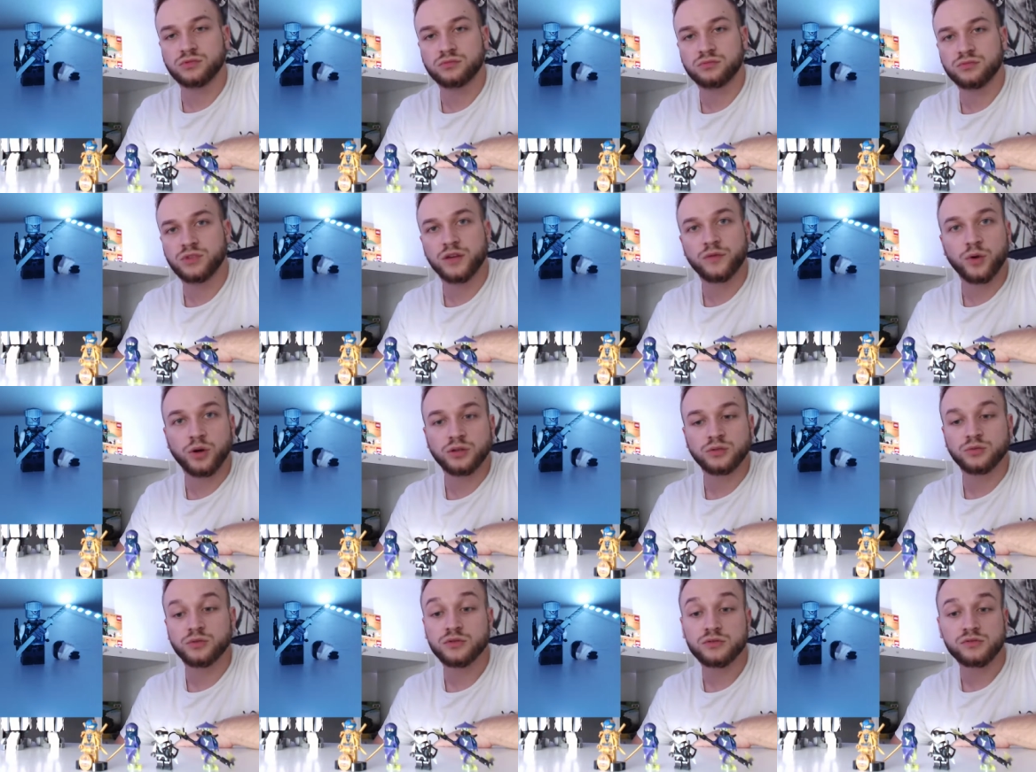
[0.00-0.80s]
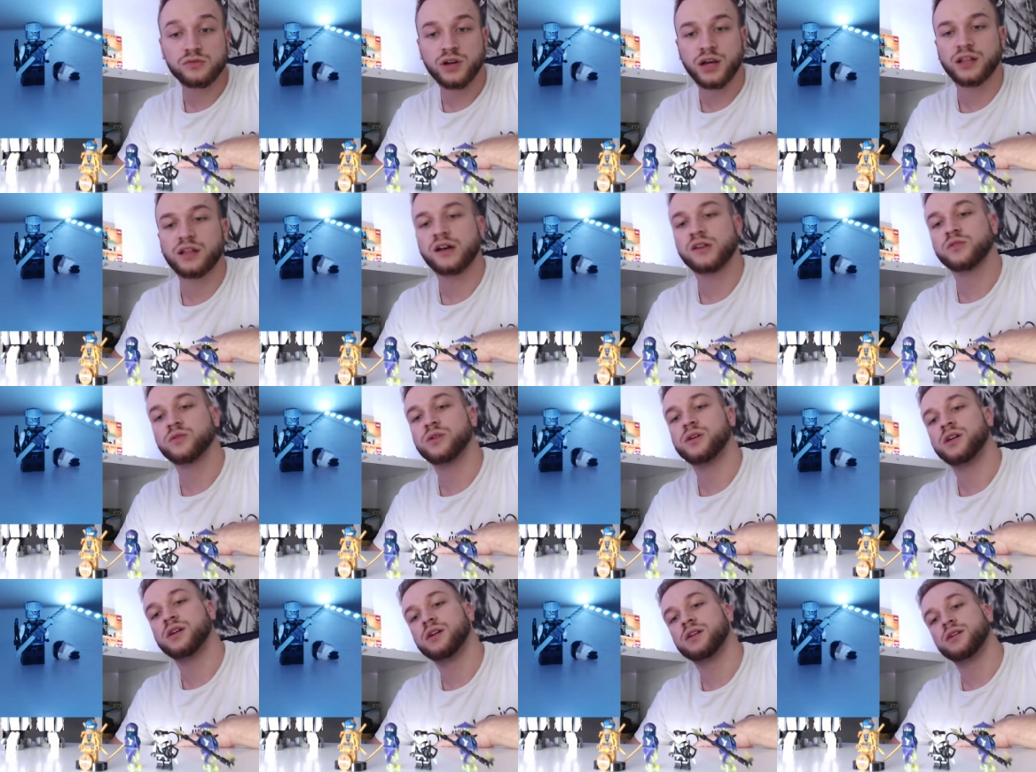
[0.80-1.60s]
geworden oder so, keine Ahnung.
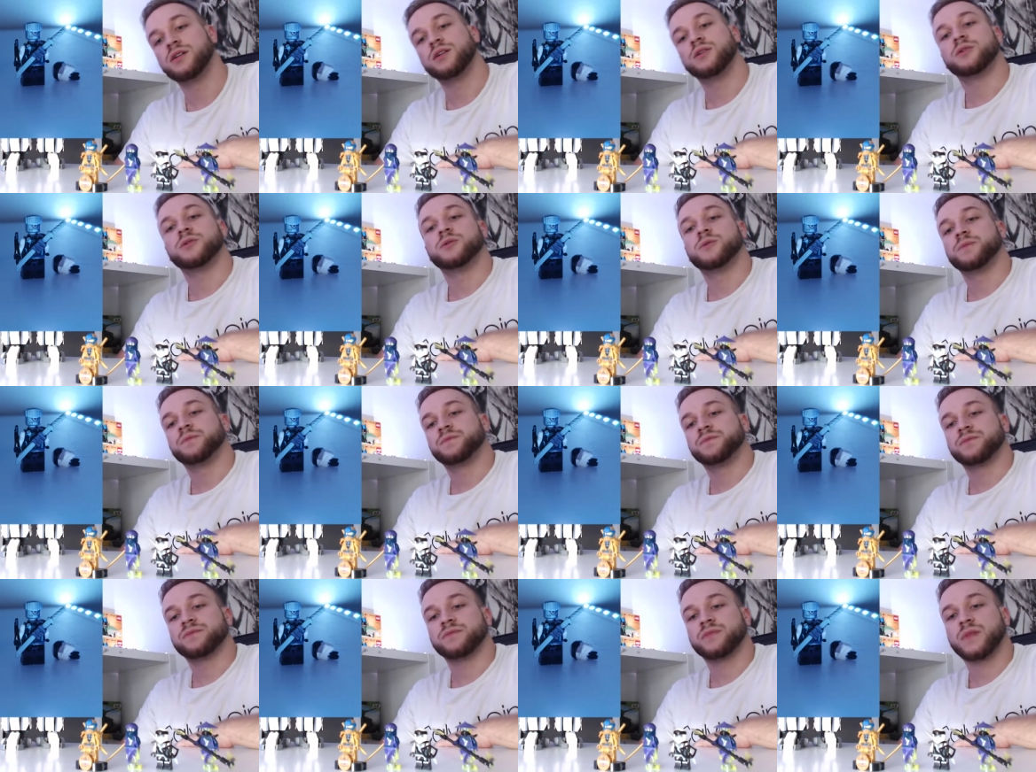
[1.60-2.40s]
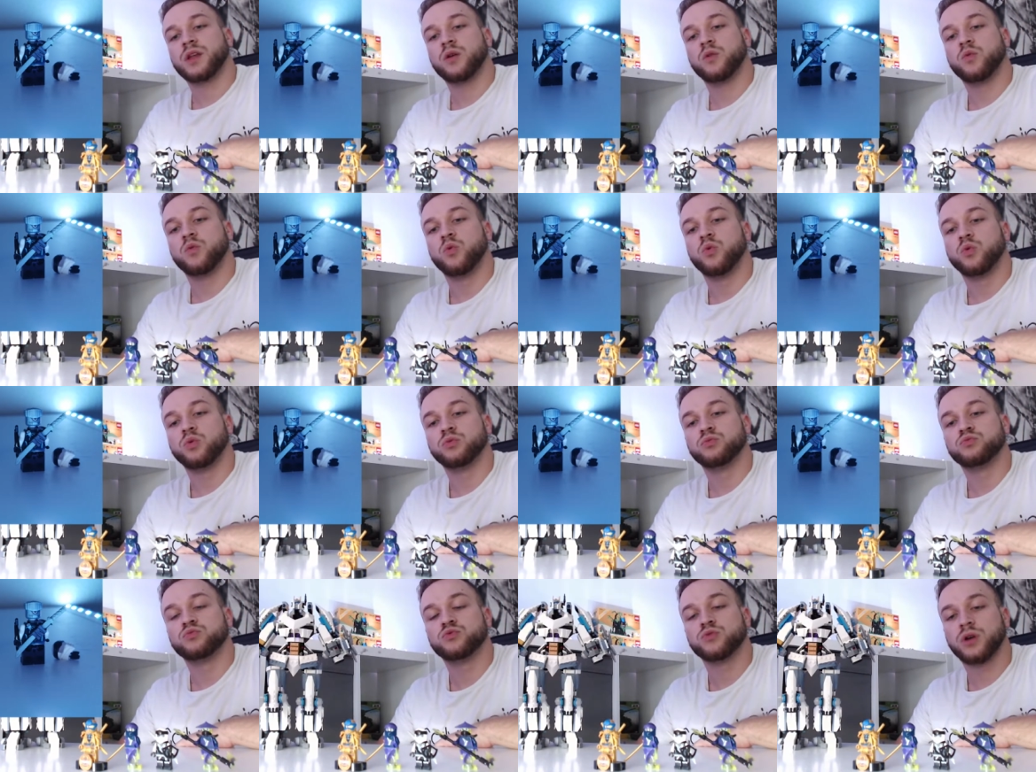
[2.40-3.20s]

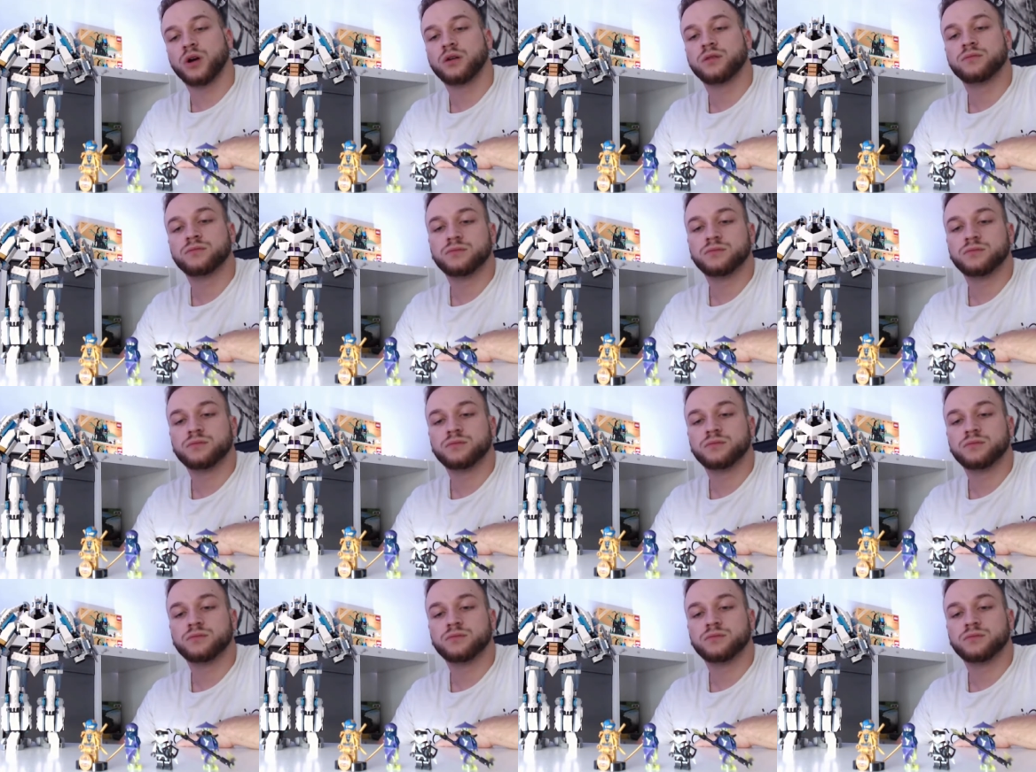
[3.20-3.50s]
Und ja.